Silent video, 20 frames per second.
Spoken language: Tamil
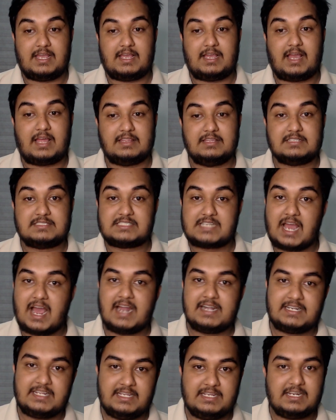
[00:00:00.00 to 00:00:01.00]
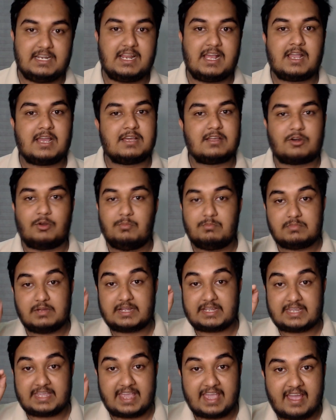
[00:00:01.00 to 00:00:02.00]
அது ஸ்டார்டிங்கில் ரொம்ப
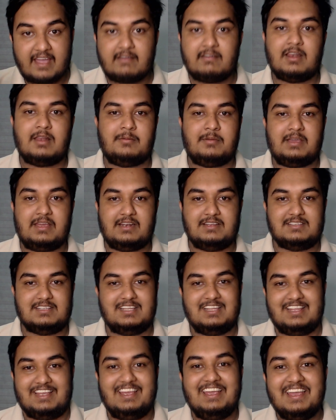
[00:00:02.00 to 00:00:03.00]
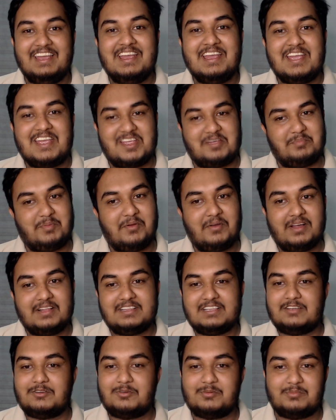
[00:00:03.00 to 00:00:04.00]
கேவலமாக இருந்தது இப்போ
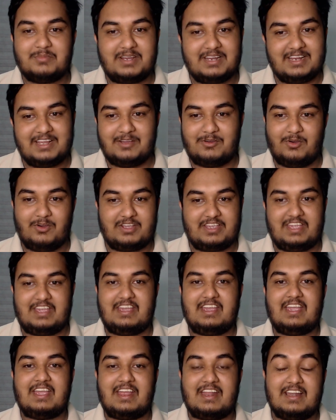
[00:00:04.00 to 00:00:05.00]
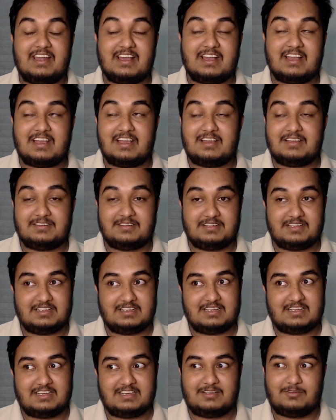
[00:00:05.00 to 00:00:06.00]
வந்து உண்மையிலே ஓகே என்ற
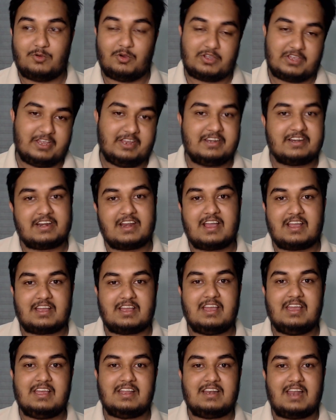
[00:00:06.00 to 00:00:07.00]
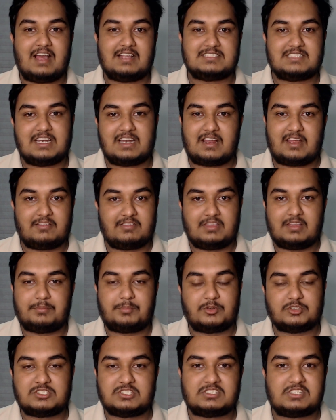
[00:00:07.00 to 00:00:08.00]
ஓகேன்றாங்க லாஸ்ட்டாக நான் இந்த
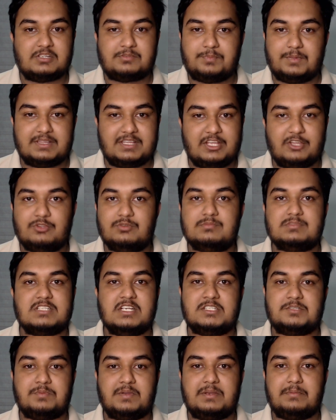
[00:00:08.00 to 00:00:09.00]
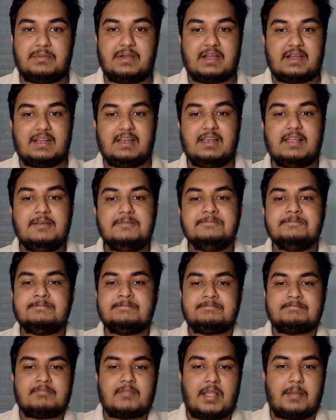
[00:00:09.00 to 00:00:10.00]
ப்ரொசஸர்ஸ் பற்றி எதுவும் சர்ச் பண்ணி பார்க்கல
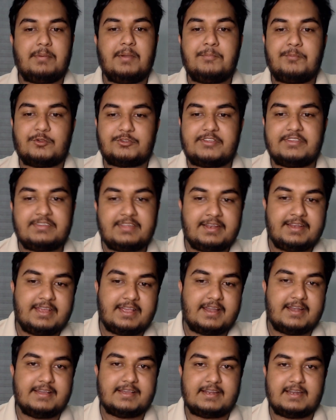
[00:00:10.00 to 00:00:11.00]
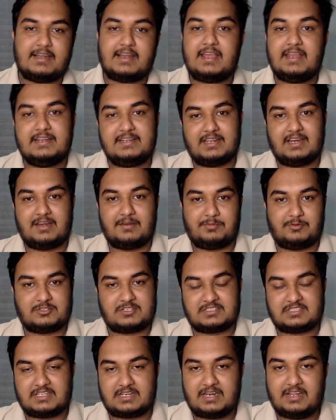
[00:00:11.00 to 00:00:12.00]
அப்போ ப்ரொசஸர் நீங்கள் எடுக்கிறேன்னா இன்டெல்
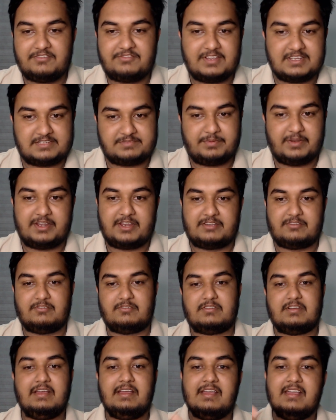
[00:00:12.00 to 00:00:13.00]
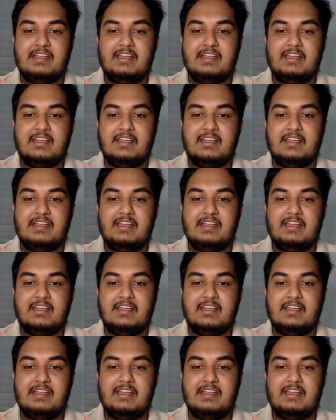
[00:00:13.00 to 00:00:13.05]
ப்ரொசஸரை ஃபிக்ஸ் பண்ணிக்கோங்க